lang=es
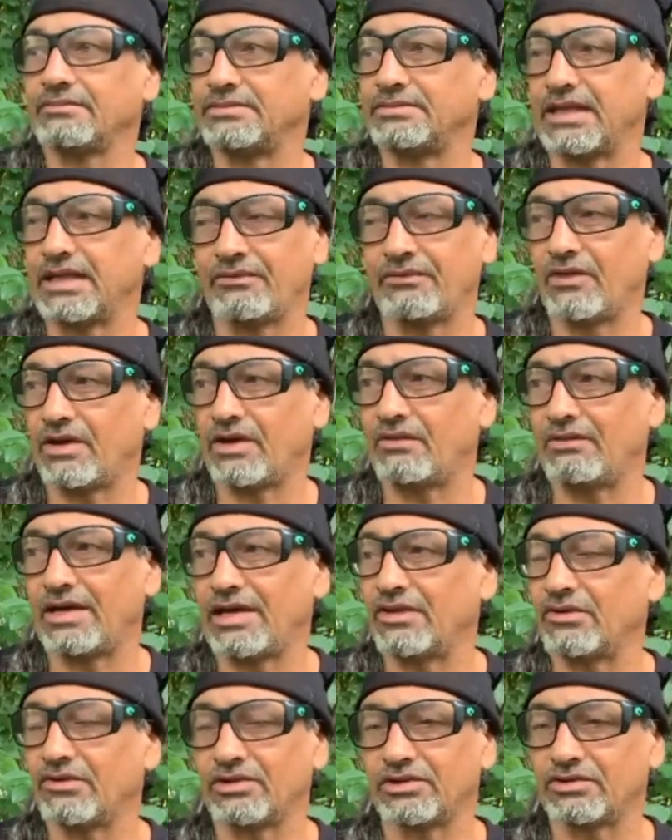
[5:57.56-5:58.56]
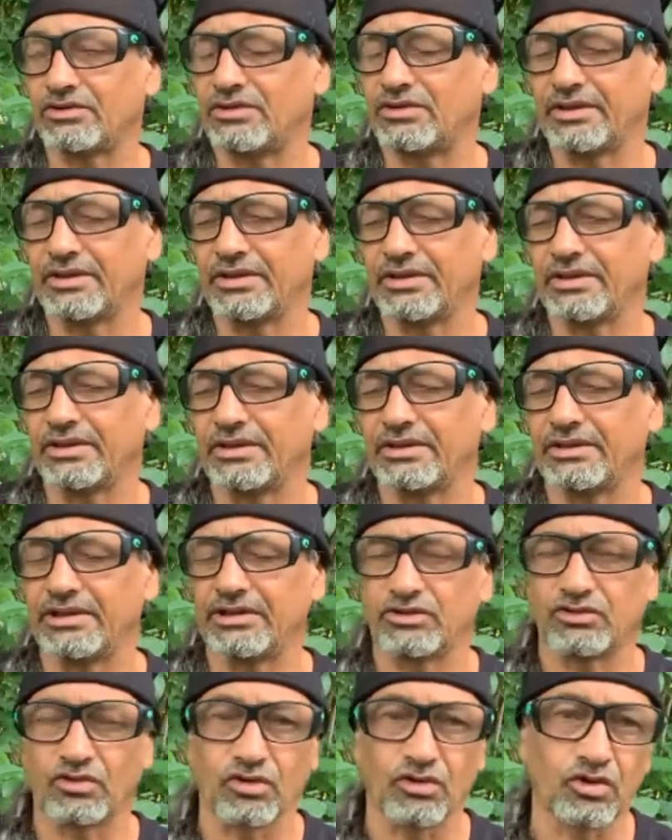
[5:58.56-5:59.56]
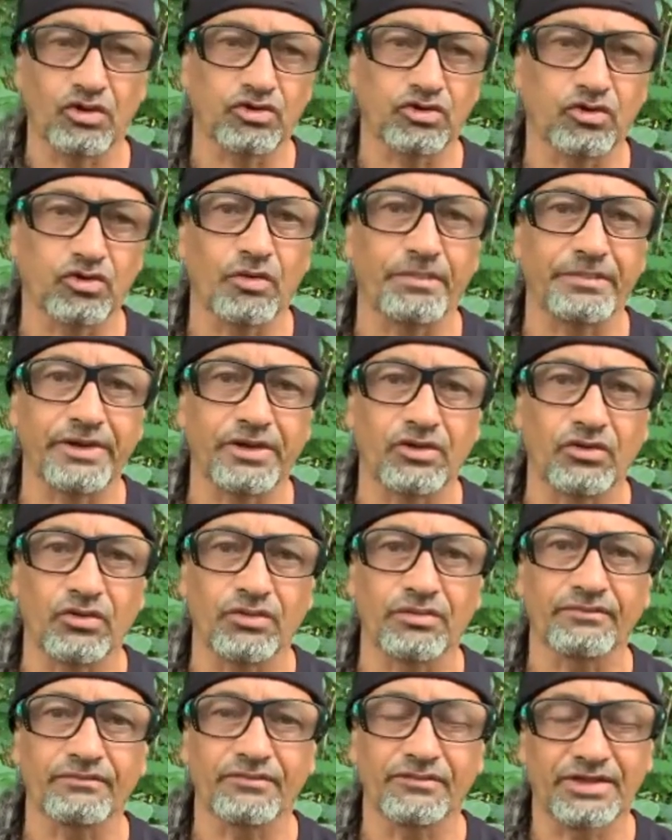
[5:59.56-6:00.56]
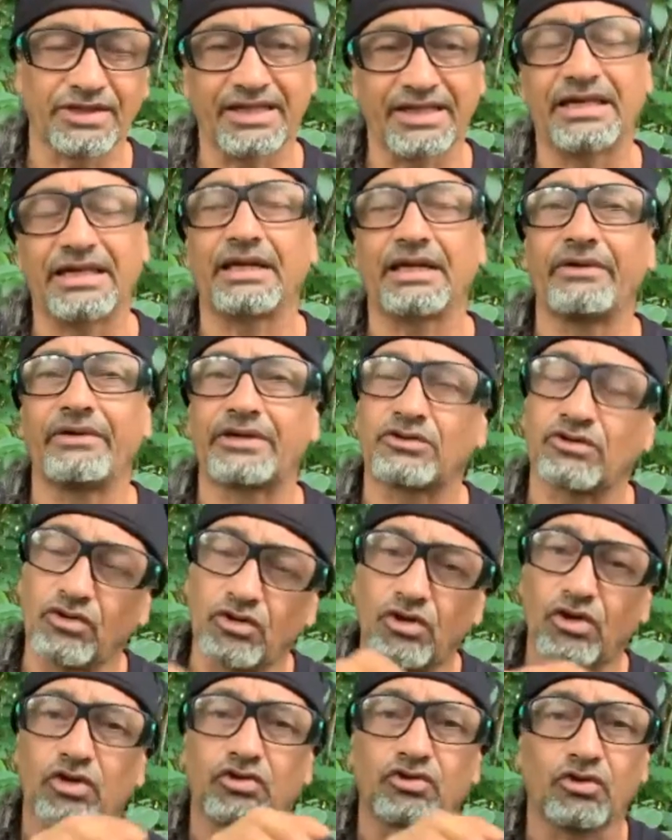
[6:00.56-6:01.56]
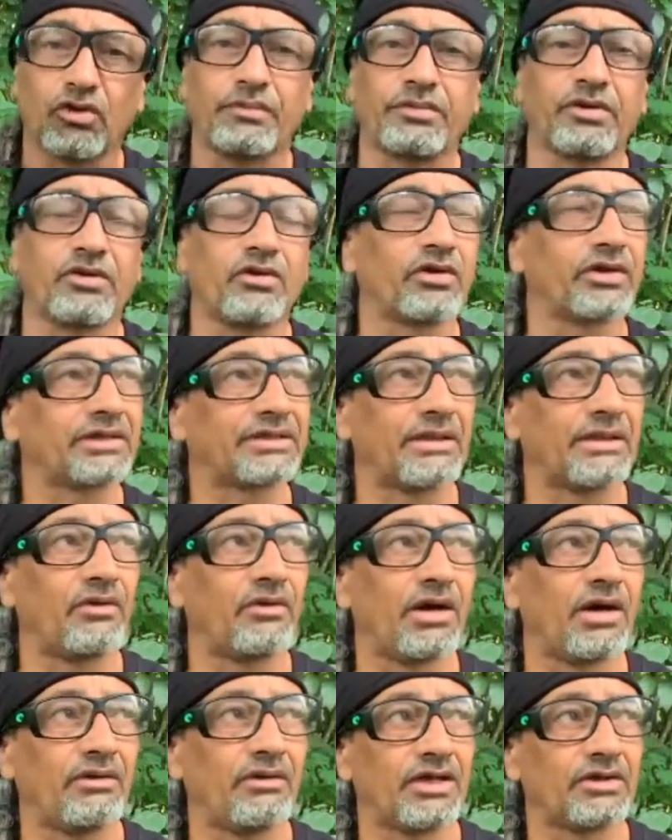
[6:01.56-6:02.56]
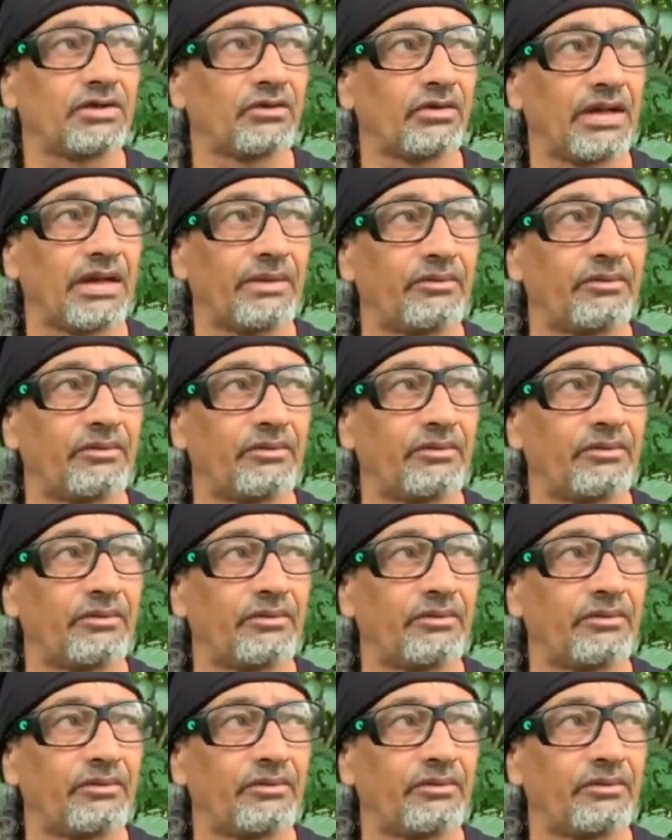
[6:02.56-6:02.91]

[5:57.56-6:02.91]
Ya hemos hablado de, todos los tópicos. Usted tiene que ver todos los tópicos que estamos hablando, ¿verdad?